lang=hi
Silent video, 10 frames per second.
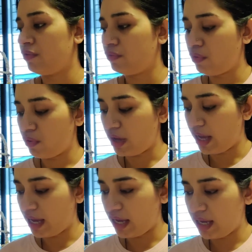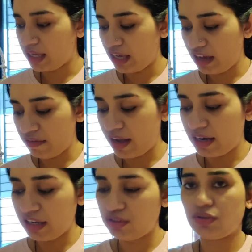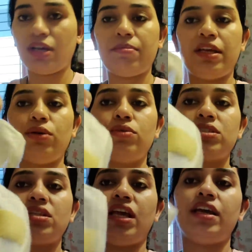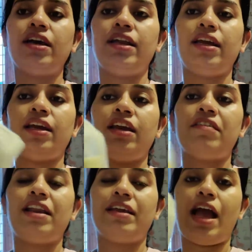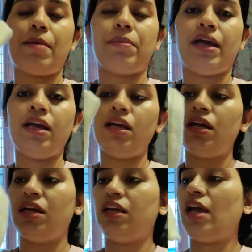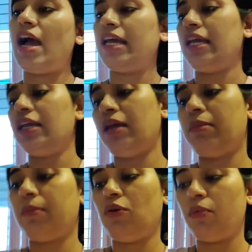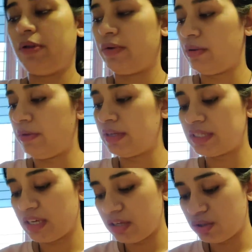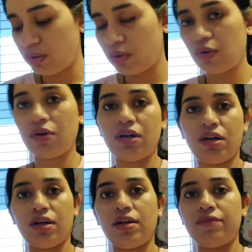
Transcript: वो है ये वाली जो कि हमने यूज़ नहीं करी है ये वाली कैप है ये आई ही नहीं बेबी को बिल्कुल भी और इसकी जो आ,